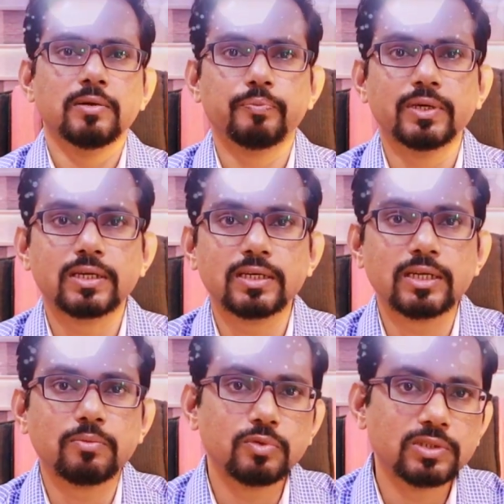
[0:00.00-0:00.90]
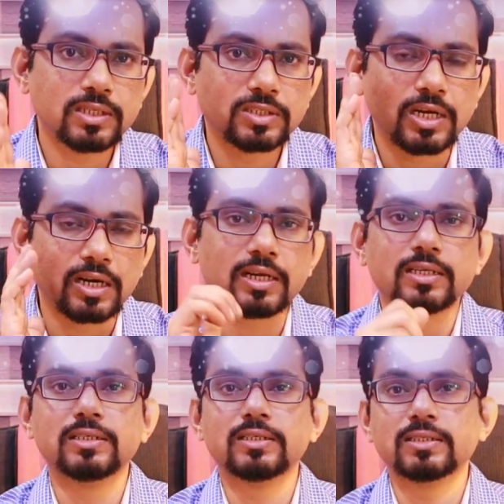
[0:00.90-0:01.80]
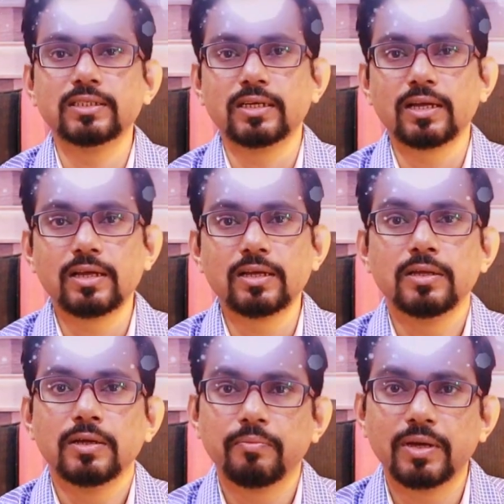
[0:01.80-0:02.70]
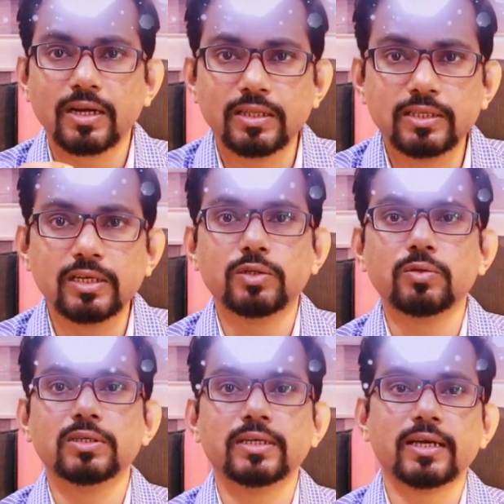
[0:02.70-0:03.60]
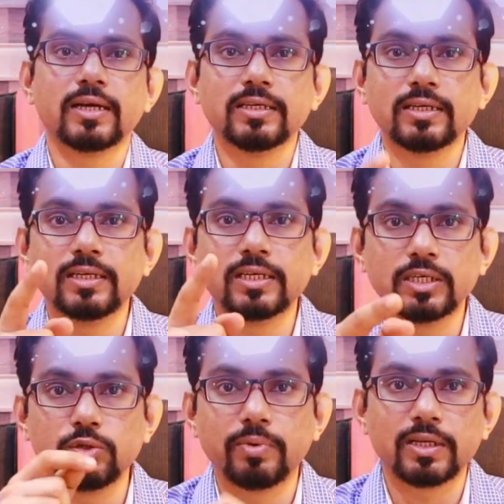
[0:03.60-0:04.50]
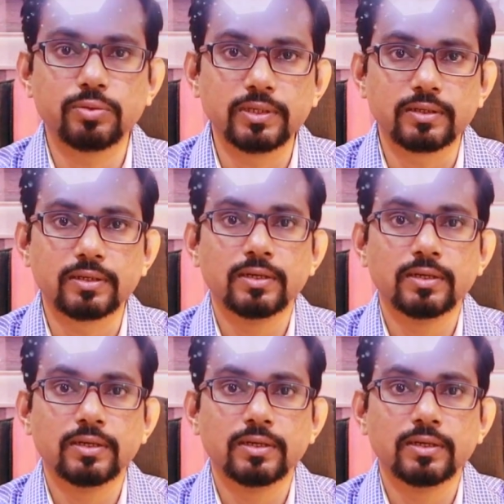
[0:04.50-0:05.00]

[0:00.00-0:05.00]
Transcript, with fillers: पिंकी ने मुझे चाटा दर्द दिया मेरा दिल टूट गया ये निगेटिव बात हुई